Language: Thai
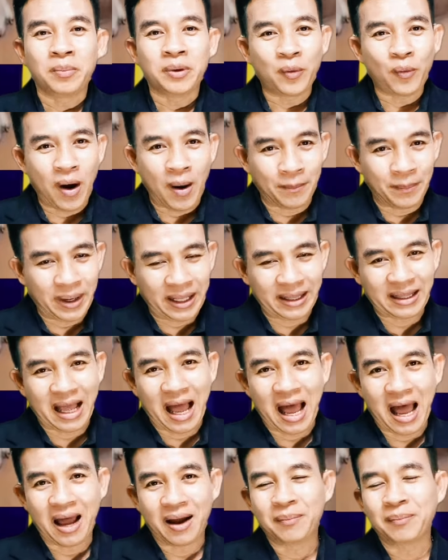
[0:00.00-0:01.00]
มีความเมต
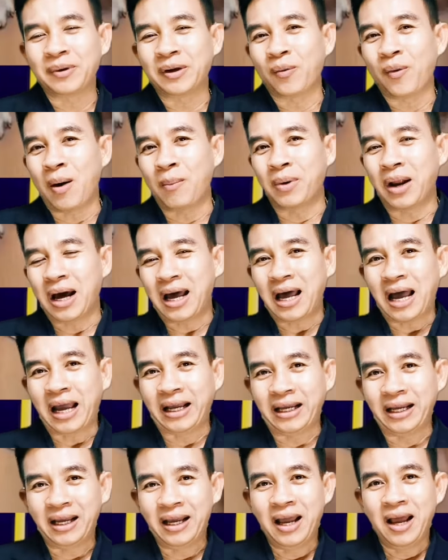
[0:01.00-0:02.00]
ตา มีความรักใค
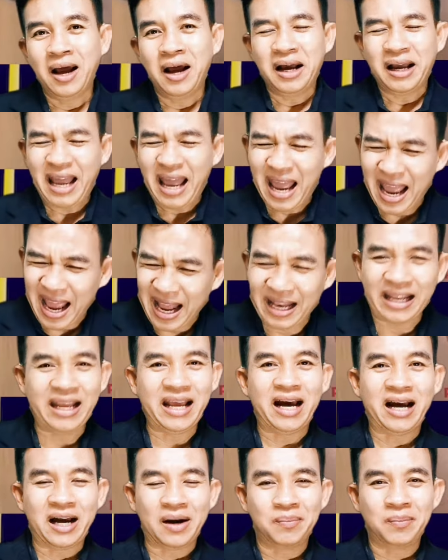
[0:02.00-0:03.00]
ร่แค่
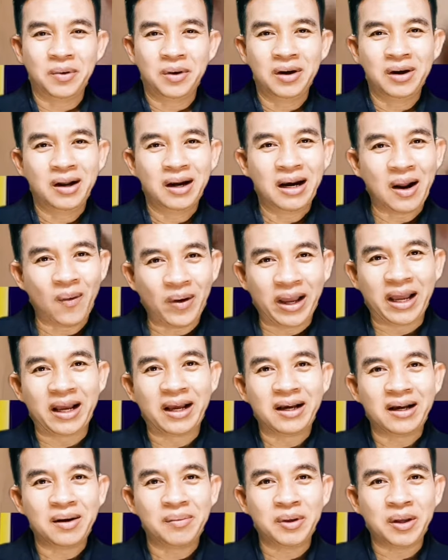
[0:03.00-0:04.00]
นี้ครับเราเอ
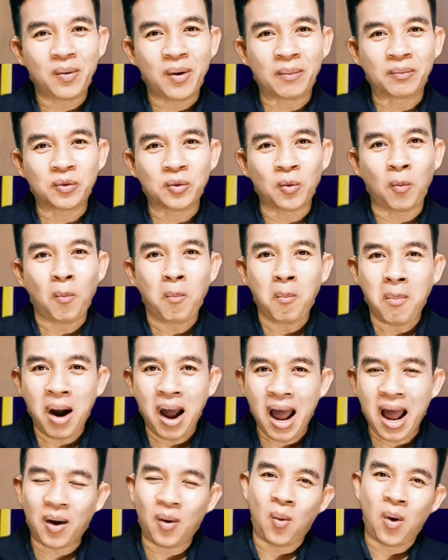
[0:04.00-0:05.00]
งก็มีความสุข
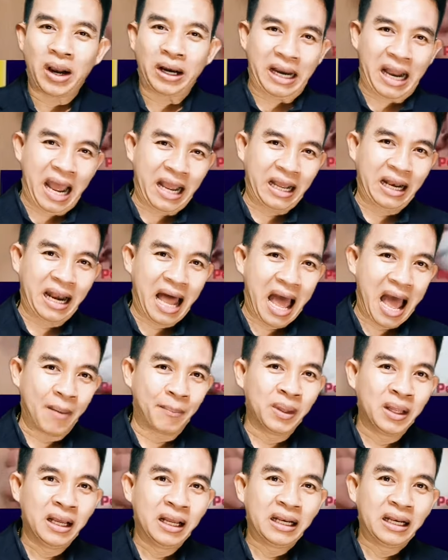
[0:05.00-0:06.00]
มากกว่าได้ลาบ